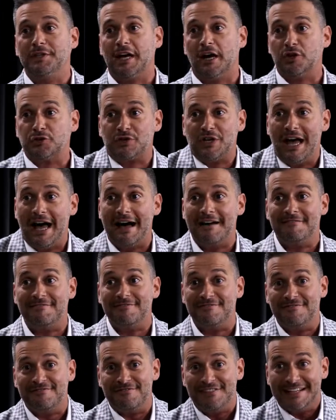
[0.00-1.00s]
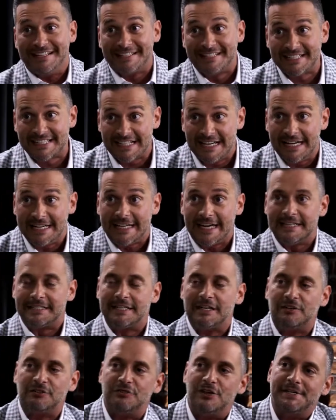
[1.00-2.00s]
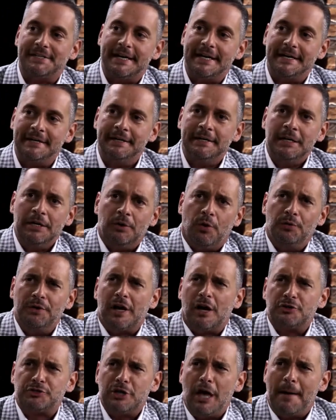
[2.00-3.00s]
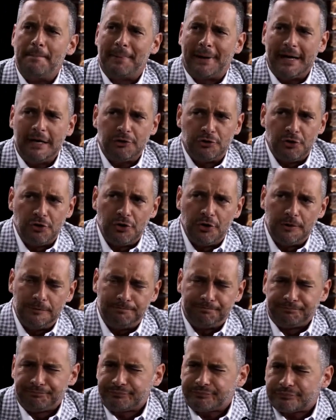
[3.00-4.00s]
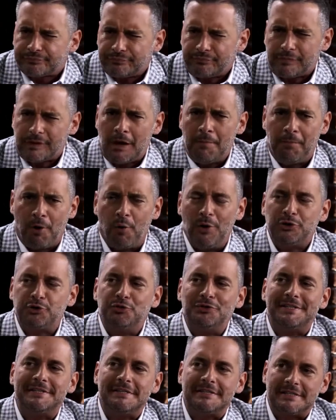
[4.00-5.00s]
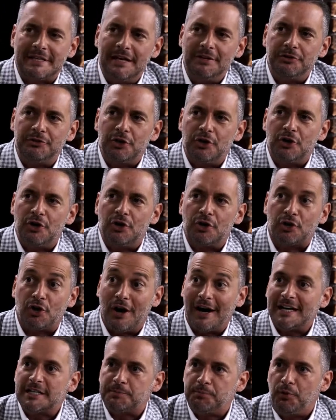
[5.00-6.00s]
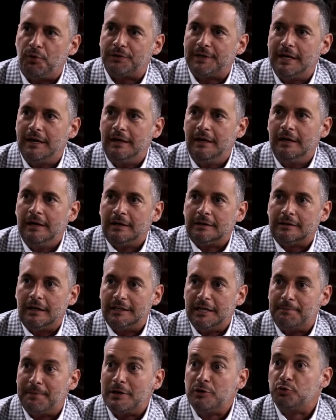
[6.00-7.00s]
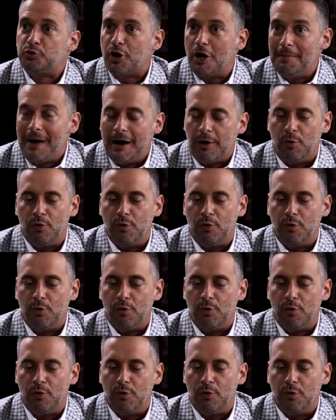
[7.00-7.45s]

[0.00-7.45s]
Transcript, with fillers: On est rendu à 25 intervenants. On est rendu à près de loin d'une dizaine de correspondants dans des pays outre-mer.